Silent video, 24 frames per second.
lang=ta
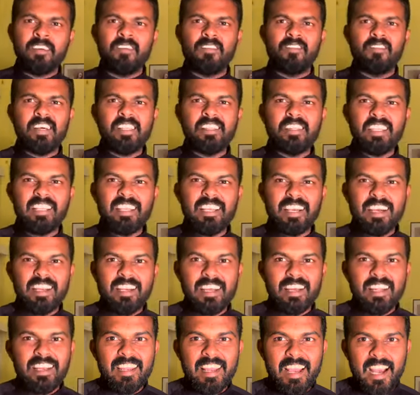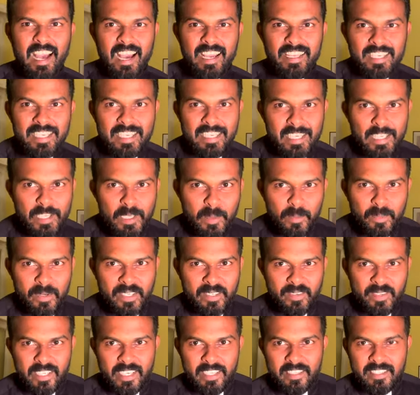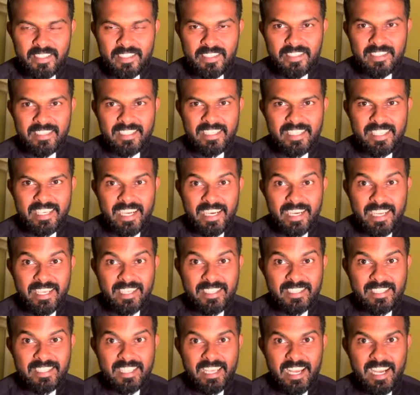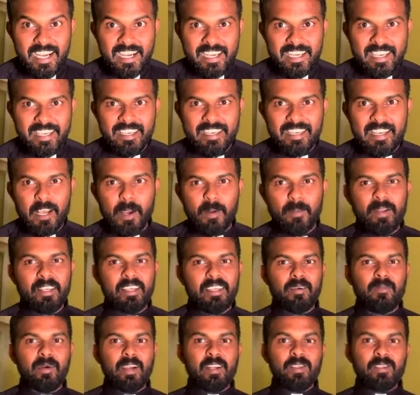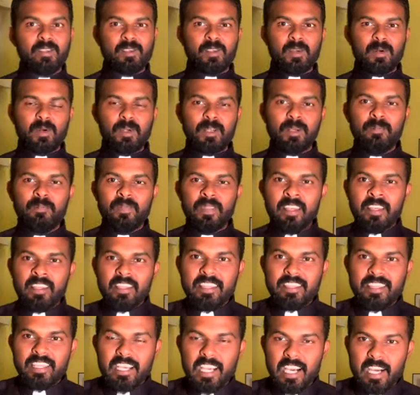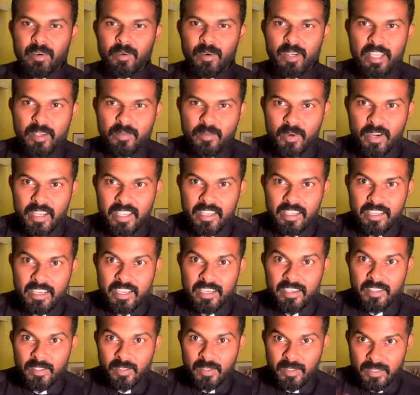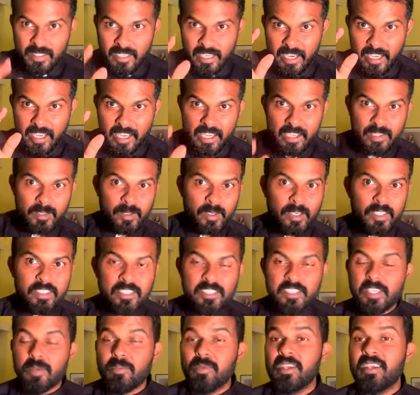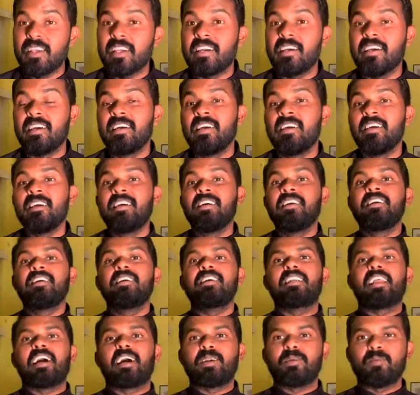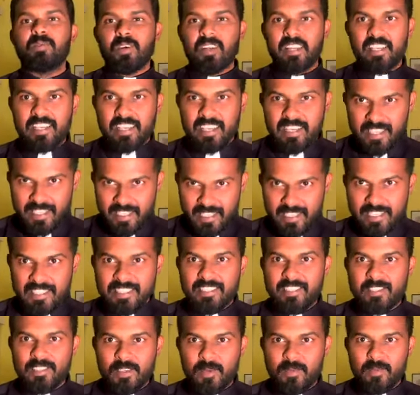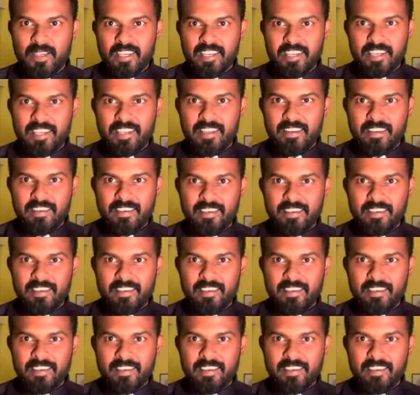வத்திக்கானால் அங்கீகரிக்கப்பட்டு விட்டது கடைசியாக அப்படிங்கிற மகிழ்ச்சியோடு இந்த காணொலியை முடிக்கிறேன் எனக்காக தொடர்ந்து ஜபிங்க நானும் உங்களுக்காக ஜெபிக்கிறேன்